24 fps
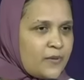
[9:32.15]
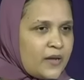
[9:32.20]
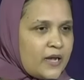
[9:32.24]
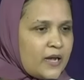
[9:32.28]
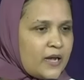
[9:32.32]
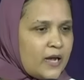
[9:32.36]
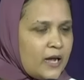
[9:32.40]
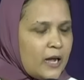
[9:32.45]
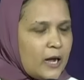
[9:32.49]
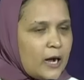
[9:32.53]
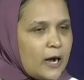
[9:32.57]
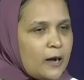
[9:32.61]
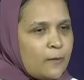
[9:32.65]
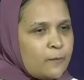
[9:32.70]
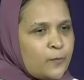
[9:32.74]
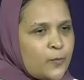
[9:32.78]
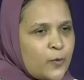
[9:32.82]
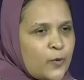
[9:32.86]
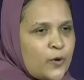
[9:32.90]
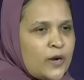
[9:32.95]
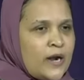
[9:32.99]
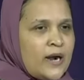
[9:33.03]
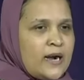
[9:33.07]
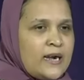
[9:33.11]
भी हम
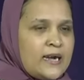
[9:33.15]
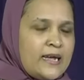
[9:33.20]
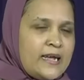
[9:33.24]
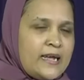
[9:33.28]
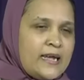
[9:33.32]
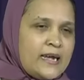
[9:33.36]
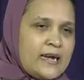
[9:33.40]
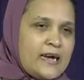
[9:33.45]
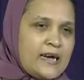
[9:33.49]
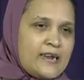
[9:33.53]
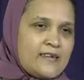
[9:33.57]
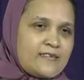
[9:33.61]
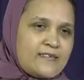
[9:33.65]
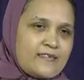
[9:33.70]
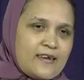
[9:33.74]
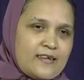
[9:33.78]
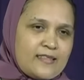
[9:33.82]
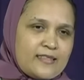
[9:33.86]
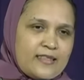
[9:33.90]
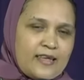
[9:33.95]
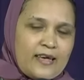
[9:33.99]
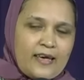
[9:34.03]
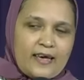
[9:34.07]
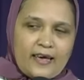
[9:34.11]
पूरा नहीं कर
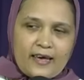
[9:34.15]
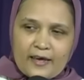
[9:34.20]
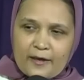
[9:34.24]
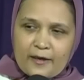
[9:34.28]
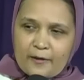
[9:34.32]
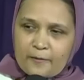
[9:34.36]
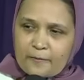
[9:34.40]
सकते हैं